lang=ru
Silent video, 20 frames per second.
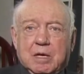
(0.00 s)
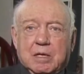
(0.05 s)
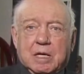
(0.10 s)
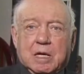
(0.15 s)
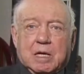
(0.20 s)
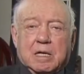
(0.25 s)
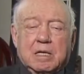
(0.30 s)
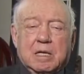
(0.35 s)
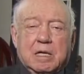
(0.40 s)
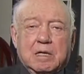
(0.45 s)

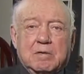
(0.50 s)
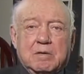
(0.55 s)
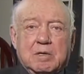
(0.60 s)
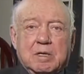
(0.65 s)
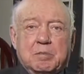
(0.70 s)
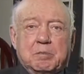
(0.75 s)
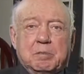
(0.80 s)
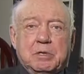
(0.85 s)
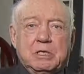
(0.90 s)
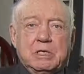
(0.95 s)

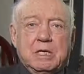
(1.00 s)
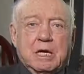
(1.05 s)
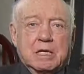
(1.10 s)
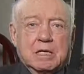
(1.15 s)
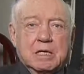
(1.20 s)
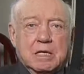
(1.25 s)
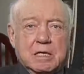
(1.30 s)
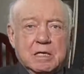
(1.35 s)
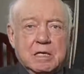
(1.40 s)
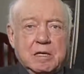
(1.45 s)
накладывала
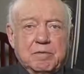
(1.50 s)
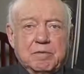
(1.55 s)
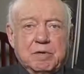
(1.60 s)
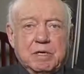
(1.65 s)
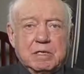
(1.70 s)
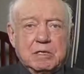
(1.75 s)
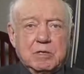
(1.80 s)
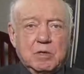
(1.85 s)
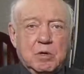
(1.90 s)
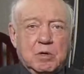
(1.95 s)
отпечаток на
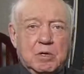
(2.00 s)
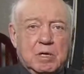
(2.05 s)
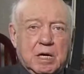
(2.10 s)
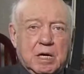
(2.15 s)
весь ее